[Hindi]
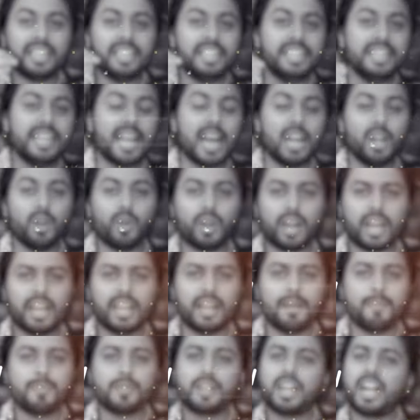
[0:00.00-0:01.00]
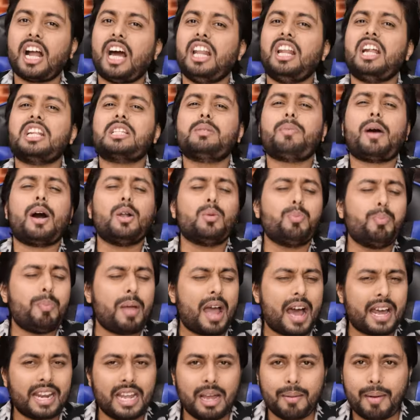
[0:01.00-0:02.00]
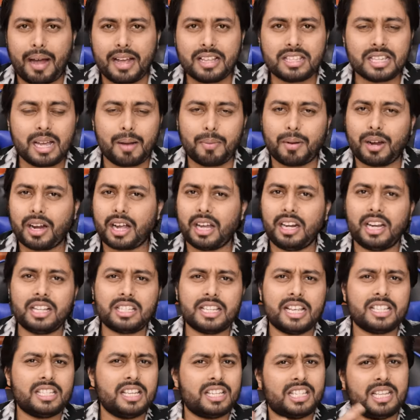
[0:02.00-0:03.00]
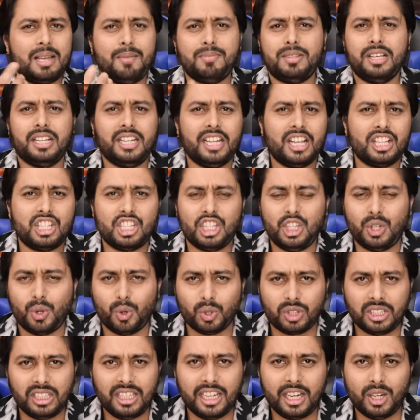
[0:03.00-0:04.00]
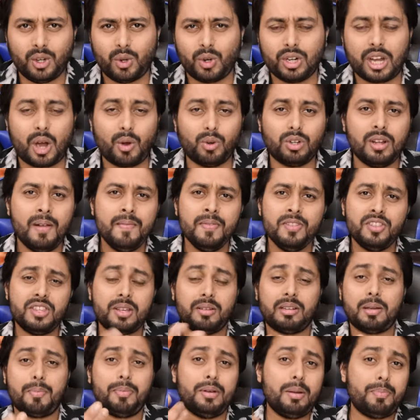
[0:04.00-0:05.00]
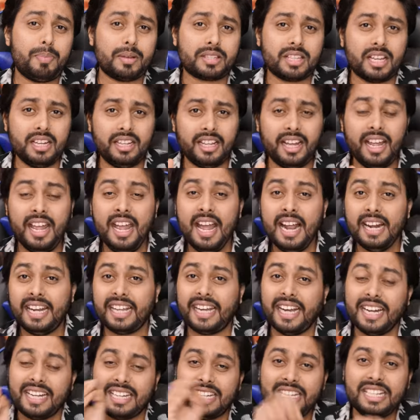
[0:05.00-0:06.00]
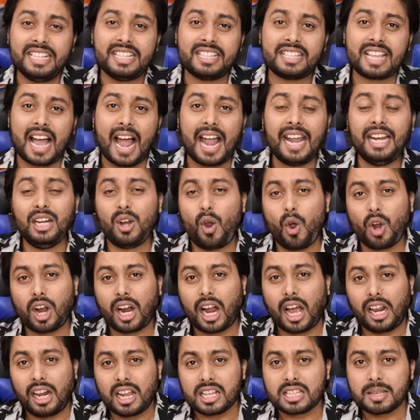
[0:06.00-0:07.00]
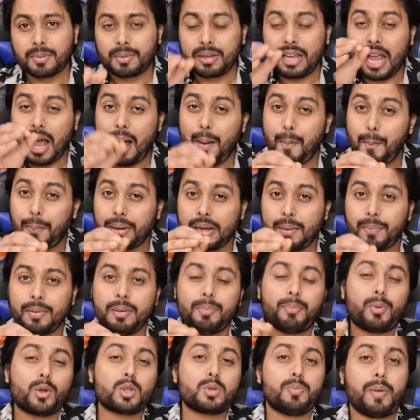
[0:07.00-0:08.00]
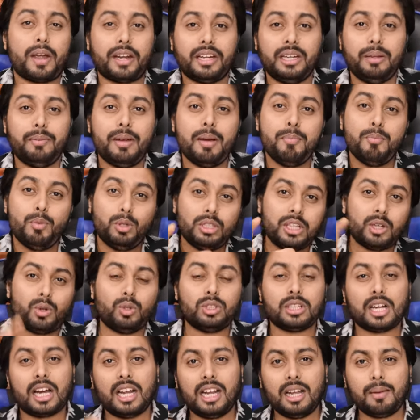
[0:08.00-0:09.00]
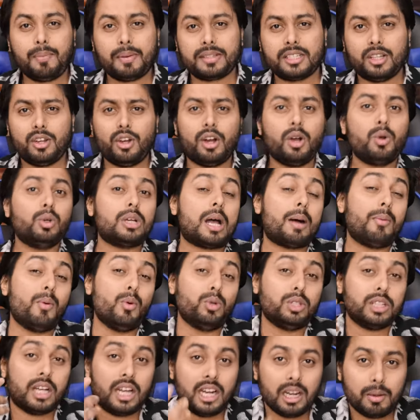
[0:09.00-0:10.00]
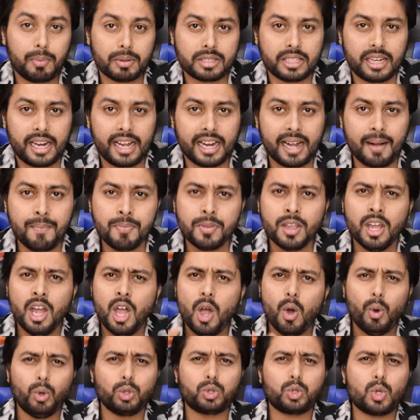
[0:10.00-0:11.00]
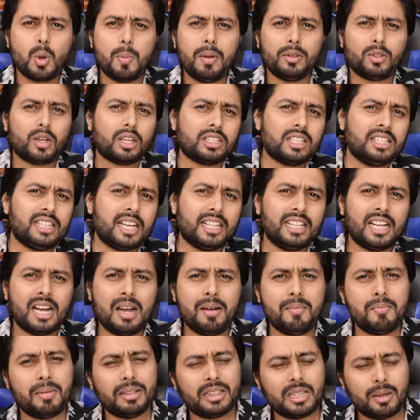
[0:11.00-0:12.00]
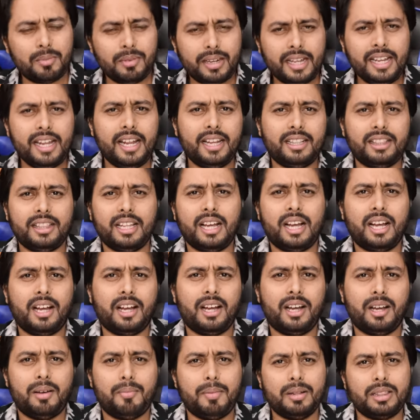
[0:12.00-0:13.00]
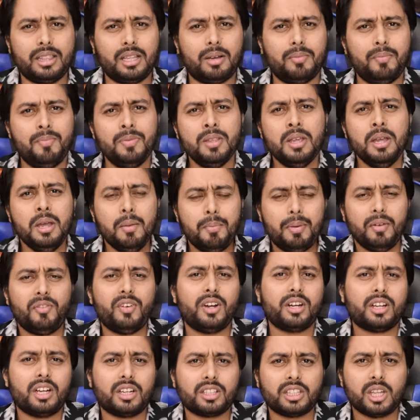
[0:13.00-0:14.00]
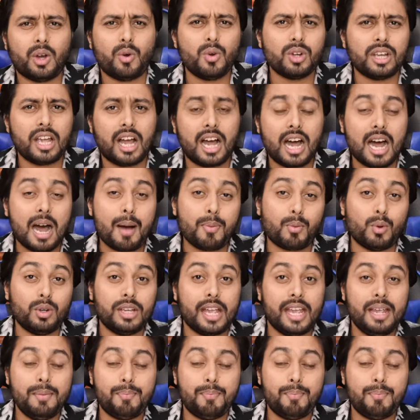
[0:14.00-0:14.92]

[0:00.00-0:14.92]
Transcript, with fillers: और एक येलो कलर कलर्स बहुत प्यारे हैं भाई साहब कलर्स ऐसे सैमसंग की अच्छी होती है नो डाउट सबकी अपनी पसंद है लेकिन डिजाइन और कलर सबकी अपनी अपनी प्रोस्पेक्टिव है मुझे कुछ अलग पसंद होगा कुछ आपको कुछ अलग पसंद आएगा उसको मैं थोड़ा सा ज़्यादा मतलब नहीं इतना मतलब प्रीफर करता हूँ कि हाँ आपको